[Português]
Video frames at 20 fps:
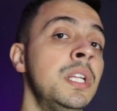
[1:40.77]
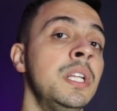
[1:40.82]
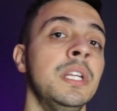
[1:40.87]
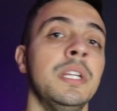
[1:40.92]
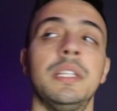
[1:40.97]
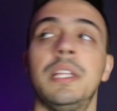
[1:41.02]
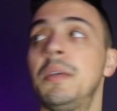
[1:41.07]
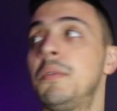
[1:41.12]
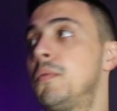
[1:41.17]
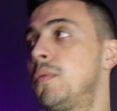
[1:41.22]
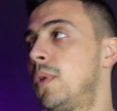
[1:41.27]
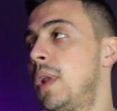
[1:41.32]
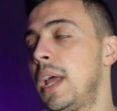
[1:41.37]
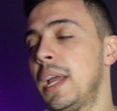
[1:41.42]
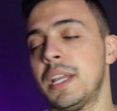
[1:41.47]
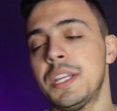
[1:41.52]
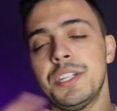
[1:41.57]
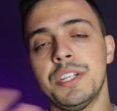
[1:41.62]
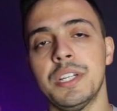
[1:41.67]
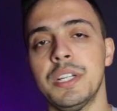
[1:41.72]
Tem um
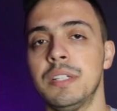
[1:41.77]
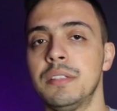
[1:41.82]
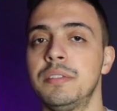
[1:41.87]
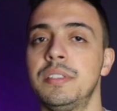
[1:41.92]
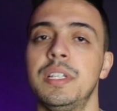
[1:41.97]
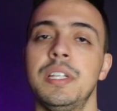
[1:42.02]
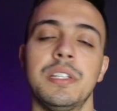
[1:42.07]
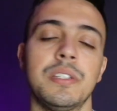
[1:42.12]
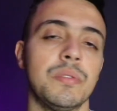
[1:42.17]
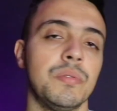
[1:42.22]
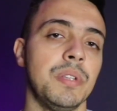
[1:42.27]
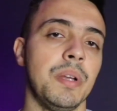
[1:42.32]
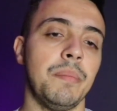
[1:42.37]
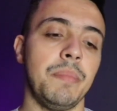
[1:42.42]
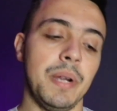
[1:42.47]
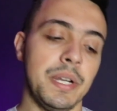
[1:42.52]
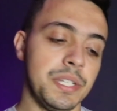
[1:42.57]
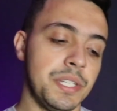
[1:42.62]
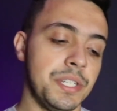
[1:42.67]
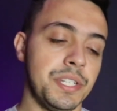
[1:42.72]
leque gigantesco na
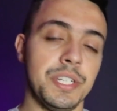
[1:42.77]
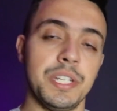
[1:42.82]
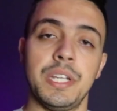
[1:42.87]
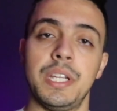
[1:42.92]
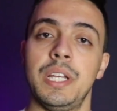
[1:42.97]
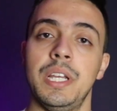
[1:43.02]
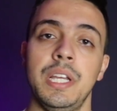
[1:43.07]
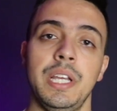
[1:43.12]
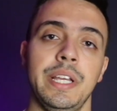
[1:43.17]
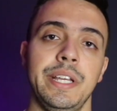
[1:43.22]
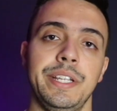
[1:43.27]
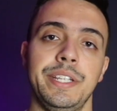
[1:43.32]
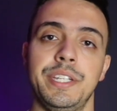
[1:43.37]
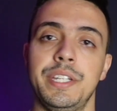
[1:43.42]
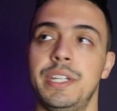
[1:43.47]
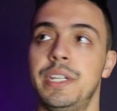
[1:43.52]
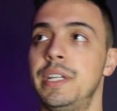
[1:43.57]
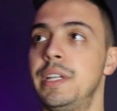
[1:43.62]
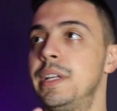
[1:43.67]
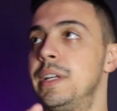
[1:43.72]
parte de,
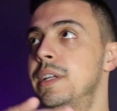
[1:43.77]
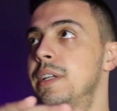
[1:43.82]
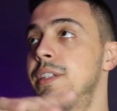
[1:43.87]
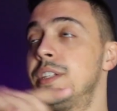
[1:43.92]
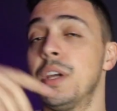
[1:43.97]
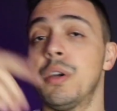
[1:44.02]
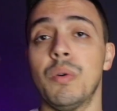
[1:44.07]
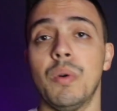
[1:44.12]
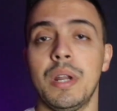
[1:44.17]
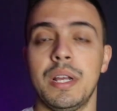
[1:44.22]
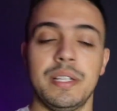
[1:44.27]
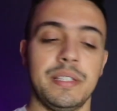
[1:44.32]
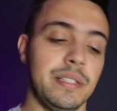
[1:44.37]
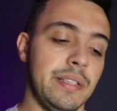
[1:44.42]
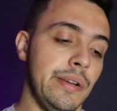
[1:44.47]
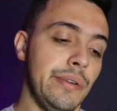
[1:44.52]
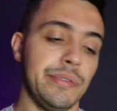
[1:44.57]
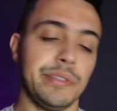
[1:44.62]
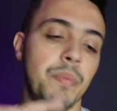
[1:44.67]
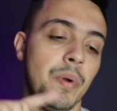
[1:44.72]
de
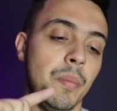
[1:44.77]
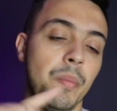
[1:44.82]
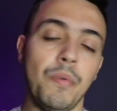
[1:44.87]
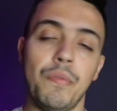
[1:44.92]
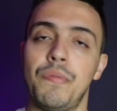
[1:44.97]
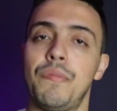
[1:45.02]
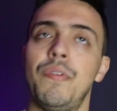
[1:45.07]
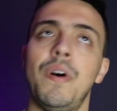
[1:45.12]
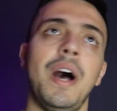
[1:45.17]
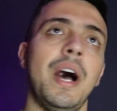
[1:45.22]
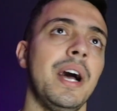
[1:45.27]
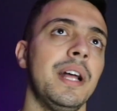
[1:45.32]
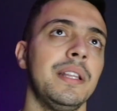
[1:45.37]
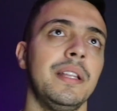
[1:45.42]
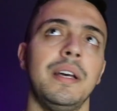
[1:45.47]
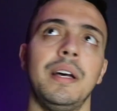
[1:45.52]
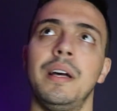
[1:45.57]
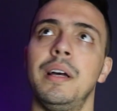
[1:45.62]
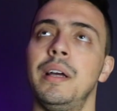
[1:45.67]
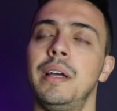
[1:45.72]
decoração, tipo
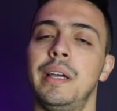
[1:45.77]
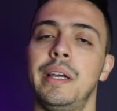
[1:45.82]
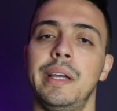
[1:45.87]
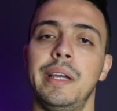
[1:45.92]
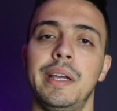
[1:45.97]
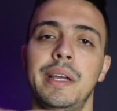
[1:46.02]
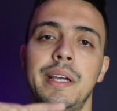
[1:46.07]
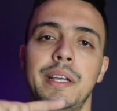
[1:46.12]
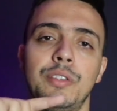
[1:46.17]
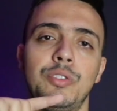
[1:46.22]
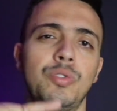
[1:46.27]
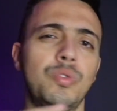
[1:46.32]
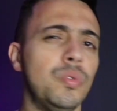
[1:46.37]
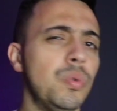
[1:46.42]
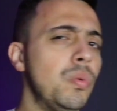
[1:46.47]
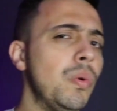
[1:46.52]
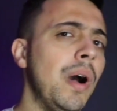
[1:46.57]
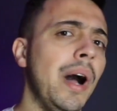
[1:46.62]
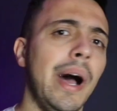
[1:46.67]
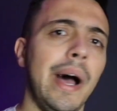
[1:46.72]
almofada, é,
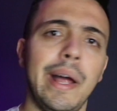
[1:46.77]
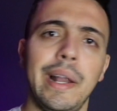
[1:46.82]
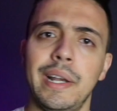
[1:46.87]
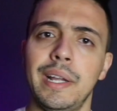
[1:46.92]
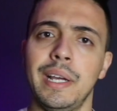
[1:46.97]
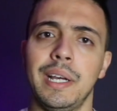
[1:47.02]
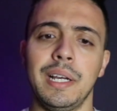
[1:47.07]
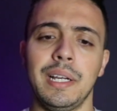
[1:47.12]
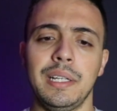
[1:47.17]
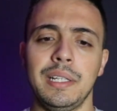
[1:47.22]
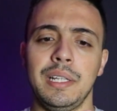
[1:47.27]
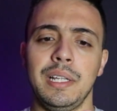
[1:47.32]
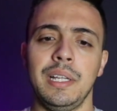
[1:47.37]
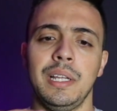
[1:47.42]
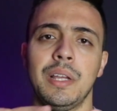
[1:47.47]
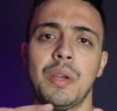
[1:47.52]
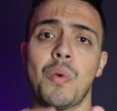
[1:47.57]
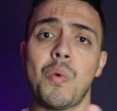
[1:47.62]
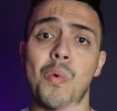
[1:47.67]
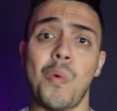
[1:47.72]
toalha,
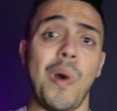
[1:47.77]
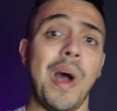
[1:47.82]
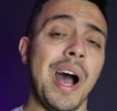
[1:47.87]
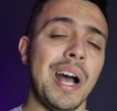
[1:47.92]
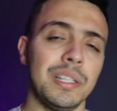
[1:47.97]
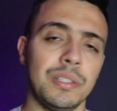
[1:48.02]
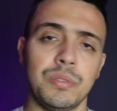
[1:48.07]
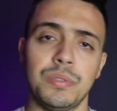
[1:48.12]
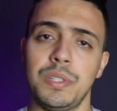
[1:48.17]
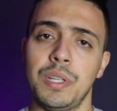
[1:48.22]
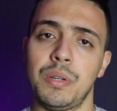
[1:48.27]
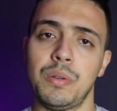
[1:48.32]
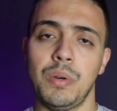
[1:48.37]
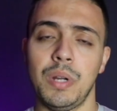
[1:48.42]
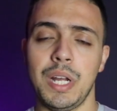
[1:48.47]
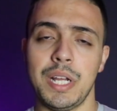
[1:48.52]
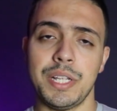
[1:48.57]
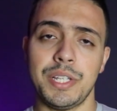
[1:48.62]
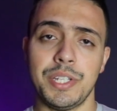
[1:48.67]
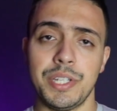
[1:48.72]
quadro
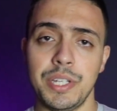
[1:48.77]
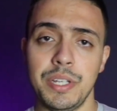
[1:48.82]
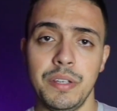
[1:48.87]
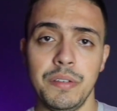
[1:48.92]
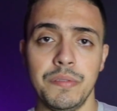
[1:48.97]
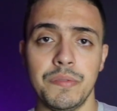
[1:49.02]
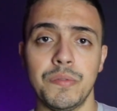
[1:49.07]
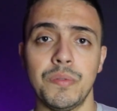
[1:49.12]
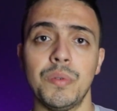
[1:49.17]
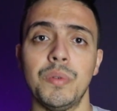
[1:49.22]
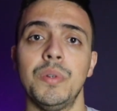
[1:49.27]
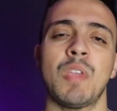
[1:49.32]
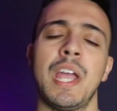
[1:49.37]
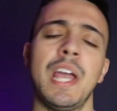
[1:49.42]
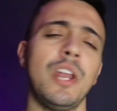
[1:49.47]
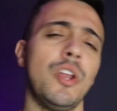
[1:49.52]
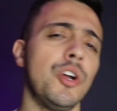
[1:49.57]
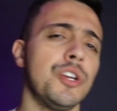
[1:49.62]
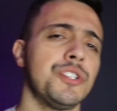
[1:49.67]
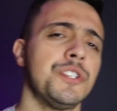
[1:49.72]
decorativo,
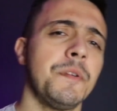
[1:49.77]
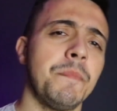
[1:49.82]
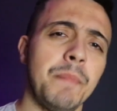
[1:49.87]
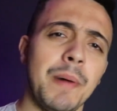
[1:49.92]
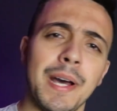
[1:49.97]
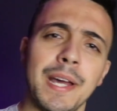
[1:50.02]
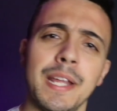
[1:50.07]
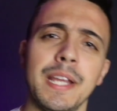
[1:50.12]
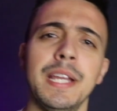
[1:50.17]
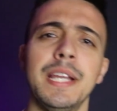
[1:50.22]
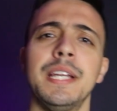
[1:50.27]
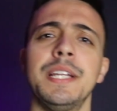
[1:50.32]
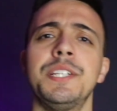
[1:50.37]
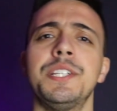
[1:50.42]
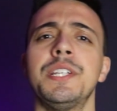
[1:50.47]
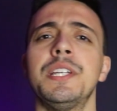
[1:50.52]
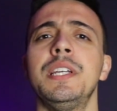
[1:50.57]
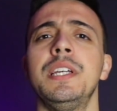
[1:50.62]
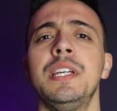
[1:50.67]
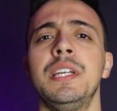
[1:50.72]
relógio de
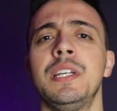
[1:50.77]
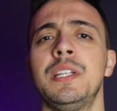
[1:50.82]
parede.